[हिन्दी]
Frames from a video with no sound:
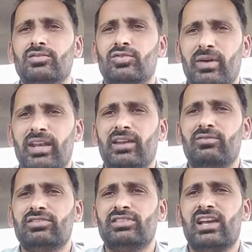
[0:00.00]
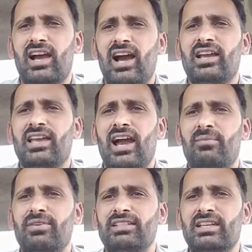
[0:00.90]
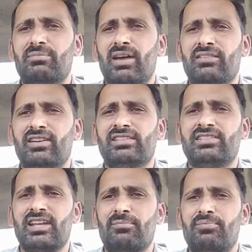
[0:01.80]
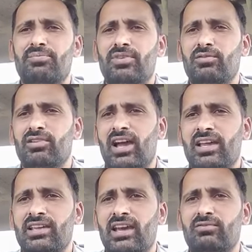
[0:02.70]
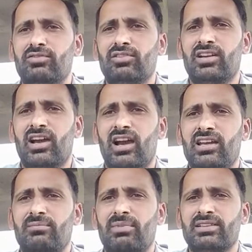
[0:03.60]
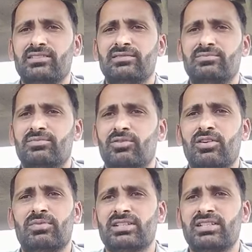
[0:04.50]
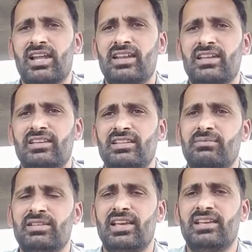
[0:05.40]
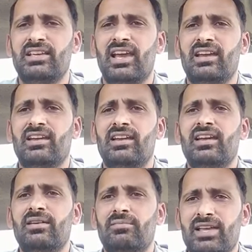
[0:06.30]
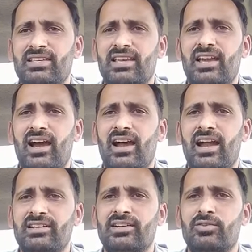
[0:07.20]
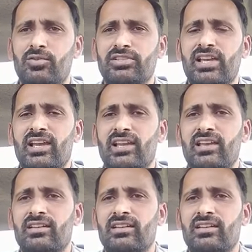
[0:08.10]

तो मैंने उनसे कहा कि आपने ये मैनुअल स्टैंप क्यों लगाई है उन्होंने कहा कि बस कोई मसला नहीं ये भी सही है पैसे एंटर हो जाएंगे